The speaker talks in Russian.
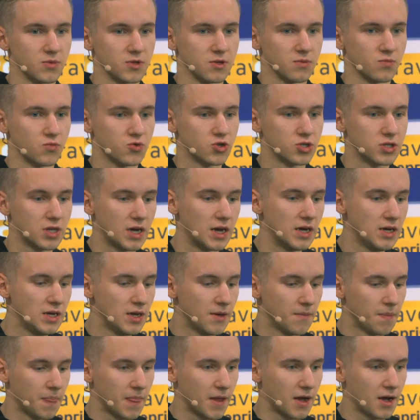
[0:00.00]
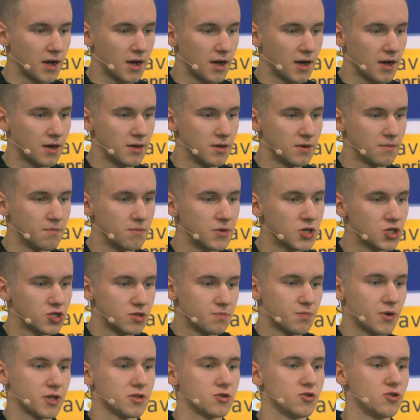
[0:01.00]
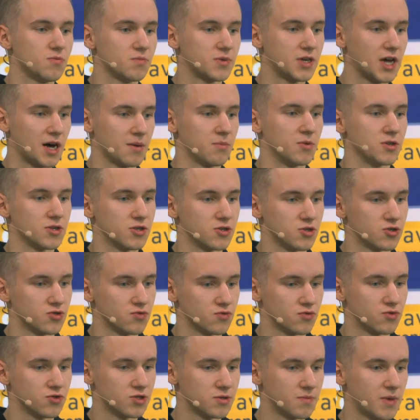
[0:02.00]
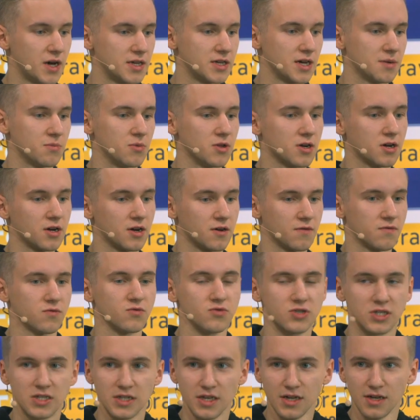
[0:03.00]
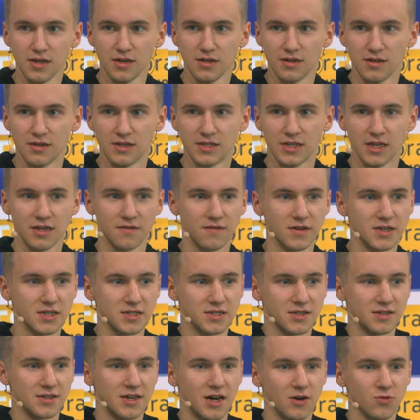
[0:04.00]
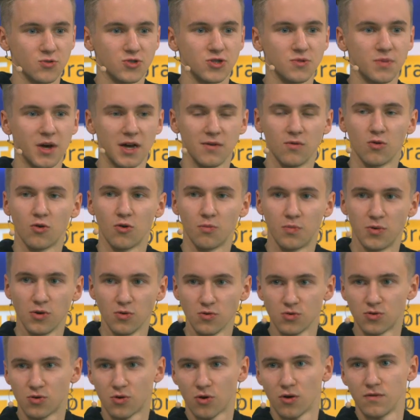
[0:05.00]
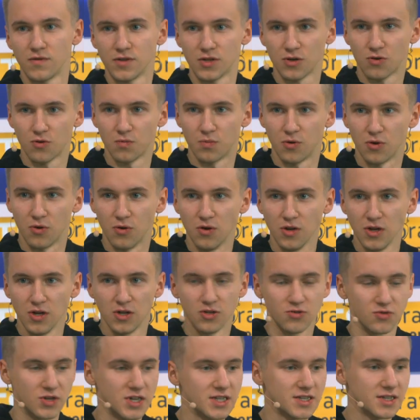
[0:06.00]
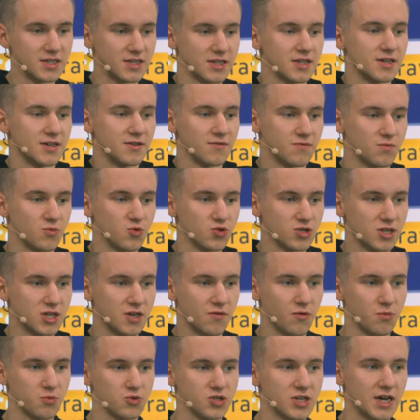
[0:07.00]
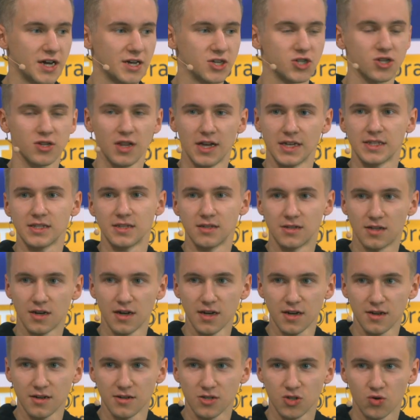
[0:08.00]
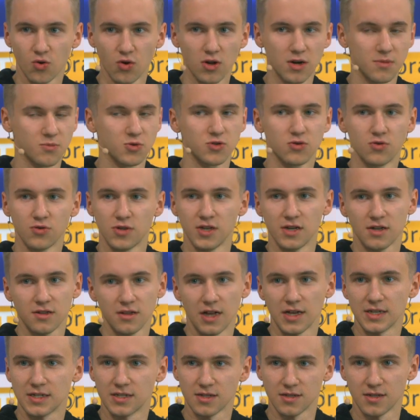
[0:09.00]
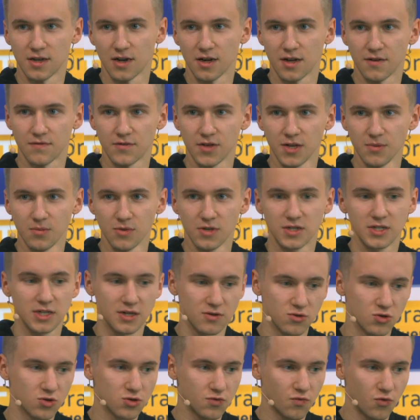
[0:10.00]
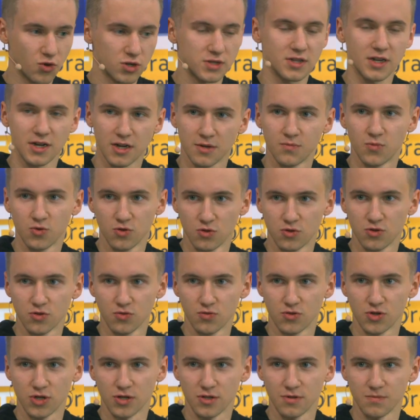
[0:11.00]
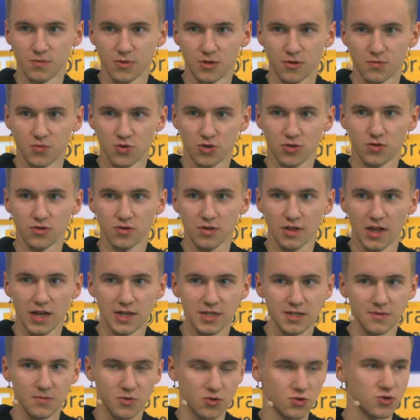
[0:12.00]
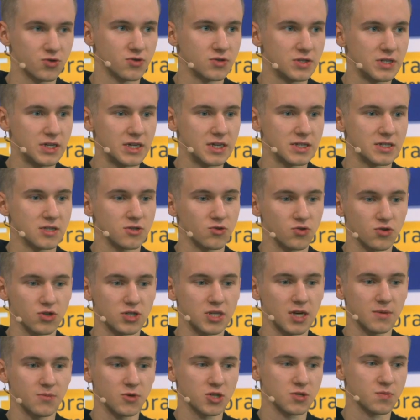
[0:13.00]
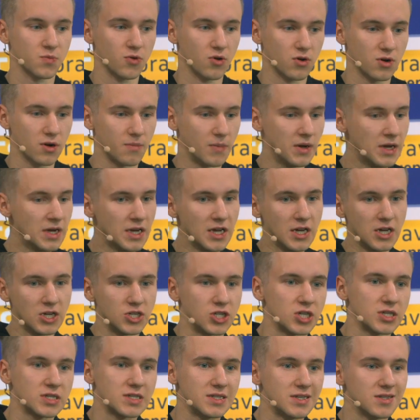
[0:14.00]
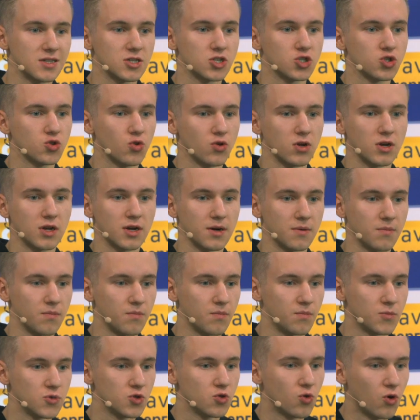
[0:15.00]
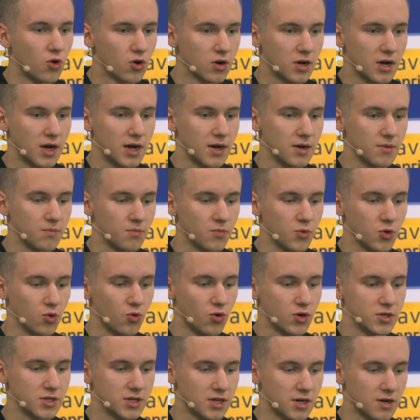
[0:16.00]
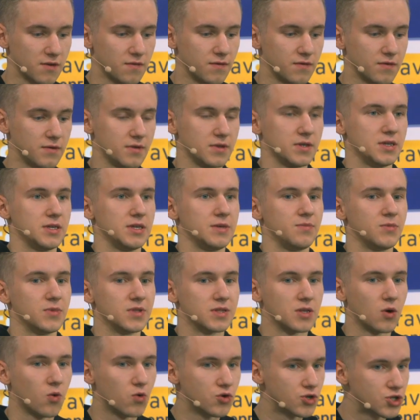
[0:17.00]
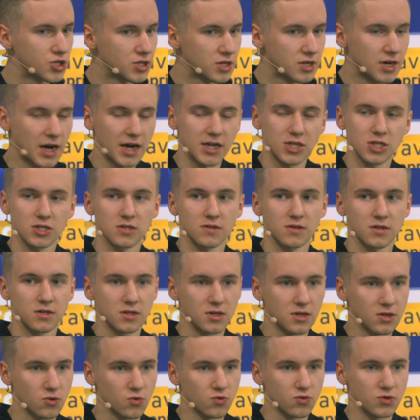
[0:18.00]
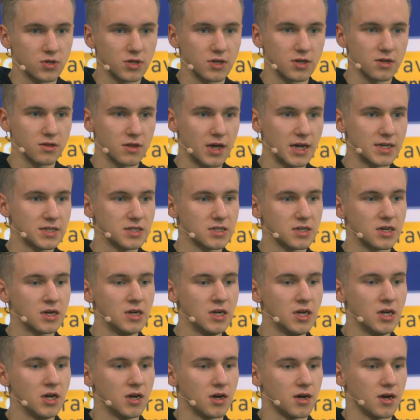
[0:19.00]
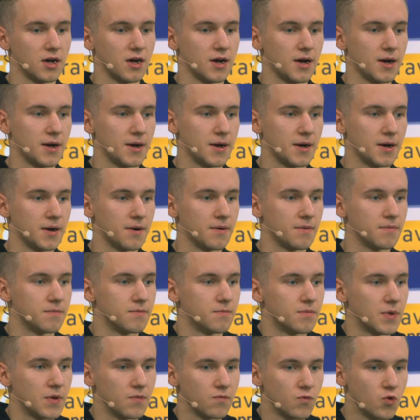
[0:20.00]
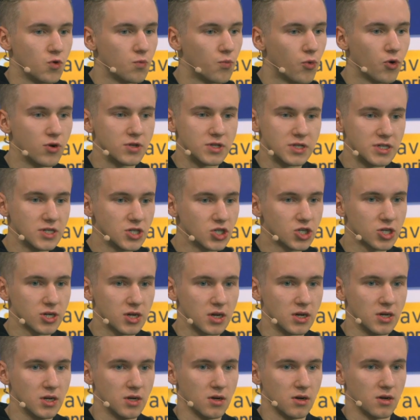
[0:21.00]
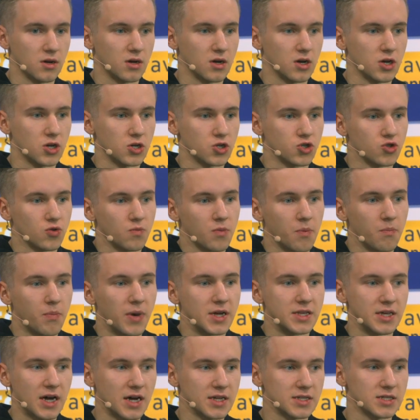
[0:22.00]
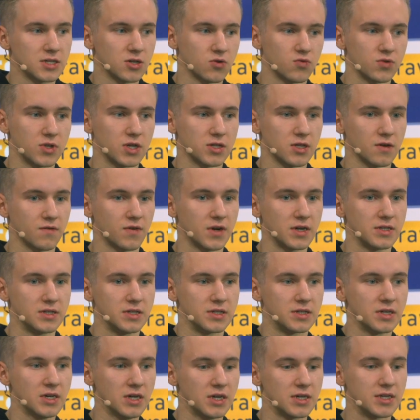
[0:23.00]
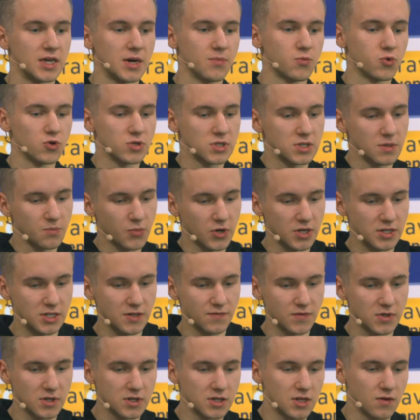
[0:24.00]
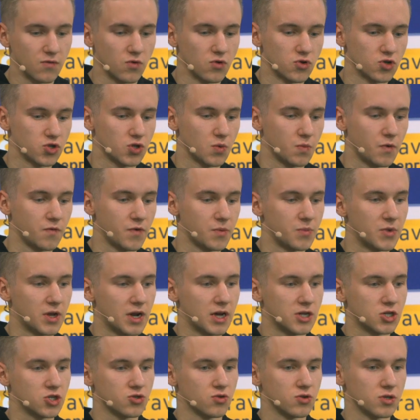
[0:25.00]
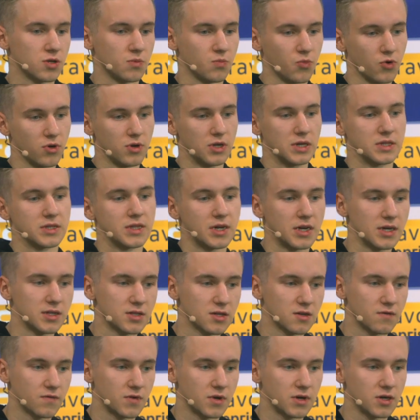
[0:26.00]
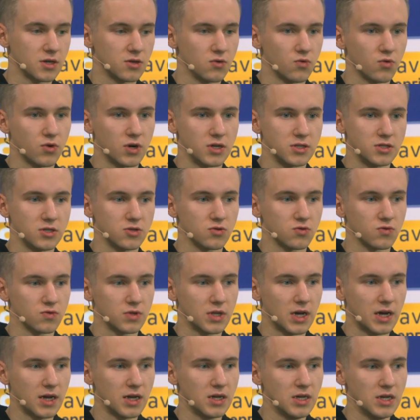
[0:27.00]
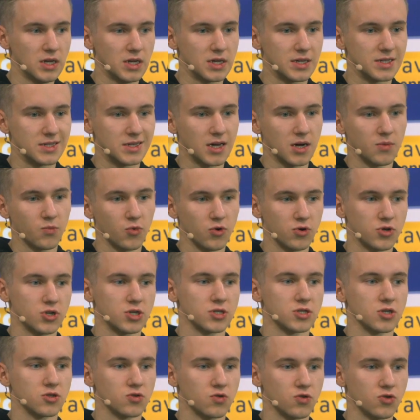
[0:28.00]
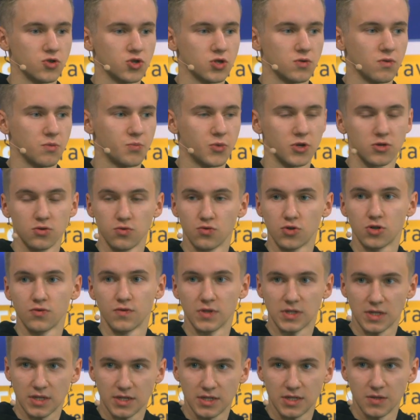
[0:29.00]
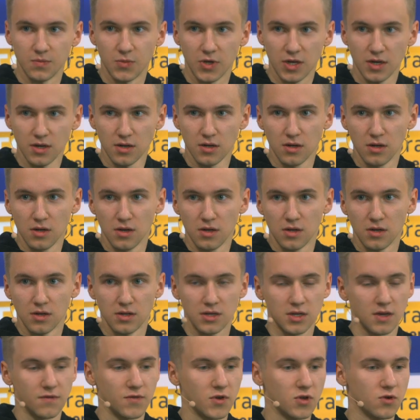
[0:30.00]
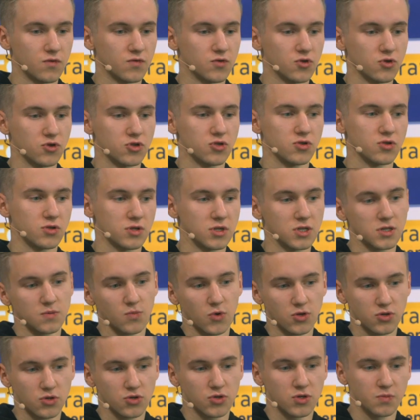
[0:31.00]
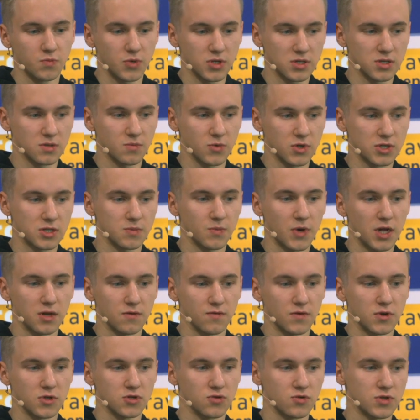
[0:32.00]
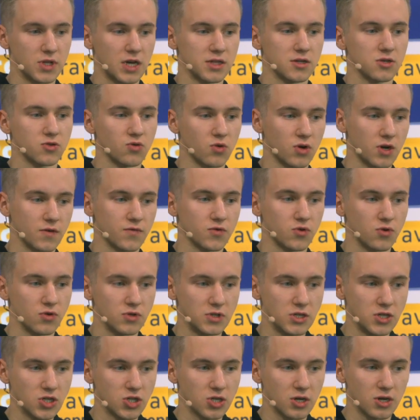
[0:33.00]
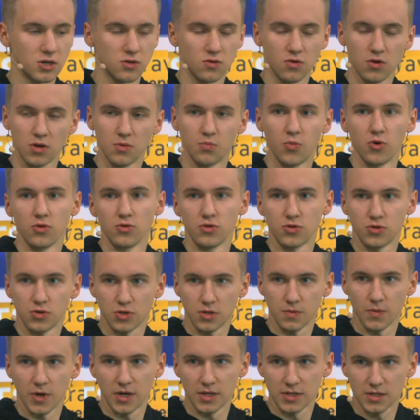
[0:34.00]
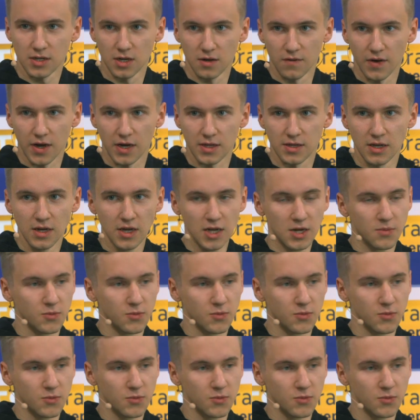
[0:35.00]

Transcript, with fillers: Потому что а, мы же не продаем яблоки, что вот у тебя яблоко вкуснее, и, соответственно, я у тебя его куплю, другого не куплю. Но если ты в музыке выпускаешь классный трек, сколько бы других классных треков не было, все равно твой трек будут слушать, потому что он классный, потому что он интересный. То же самое с блогом. Сейчас не настолько много блогеров именно очень качественных, крутых, классных а, в любой нише, а, чтобы бояться куда-то входить. Я просто противник того, чтобы выбирать что-то более трендовое и уходить туда. Я больше за то, чтобы прислушиваться к себе. И я верю в то, что ты сможешь добиться максимального результата только в той нише, которая полностью тебя раскрывает.